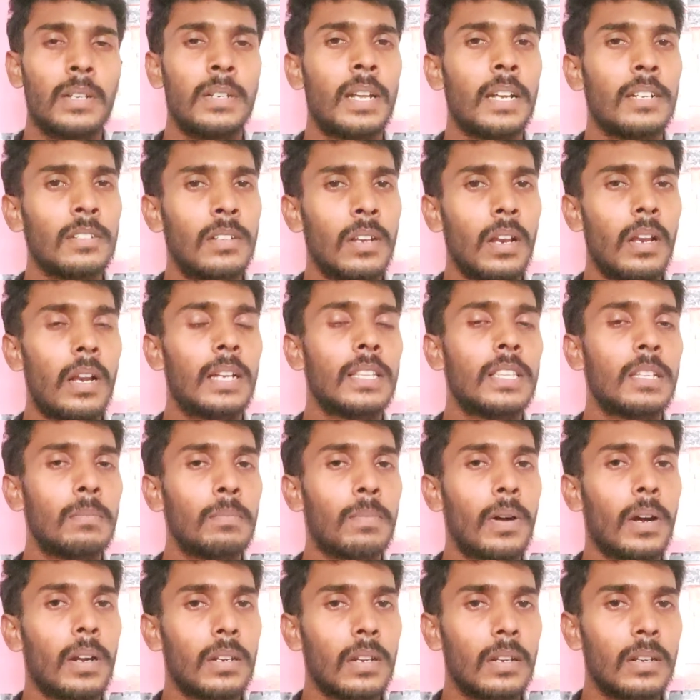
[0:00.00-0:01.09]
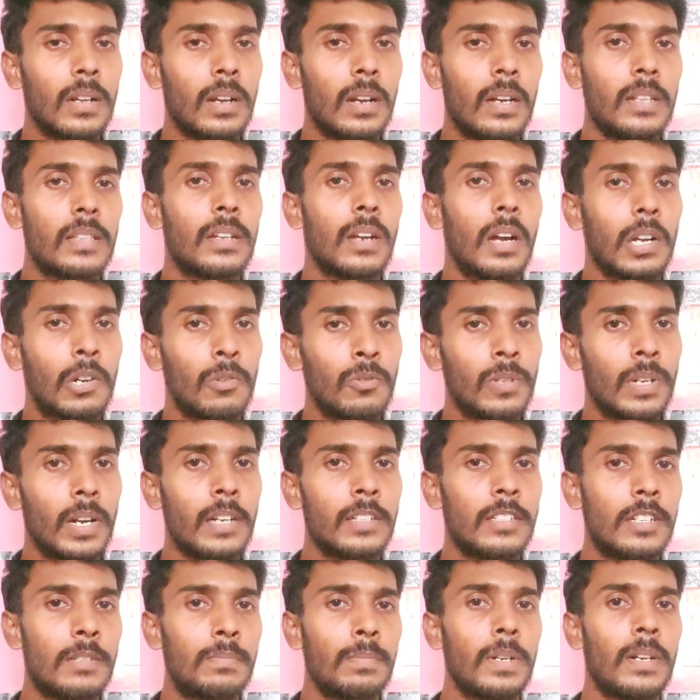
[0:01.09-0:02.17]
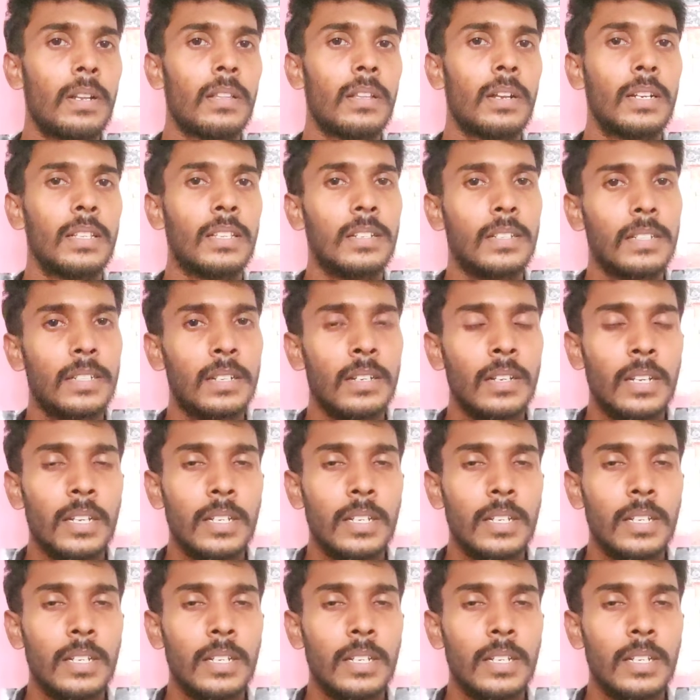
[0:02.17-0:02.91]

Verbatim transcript: நேஷ்னல் ஆன்தம் பாடலன்னா அதுக்காகவும் டார்ச்சர் பண்ணுறது அண்ட் தென்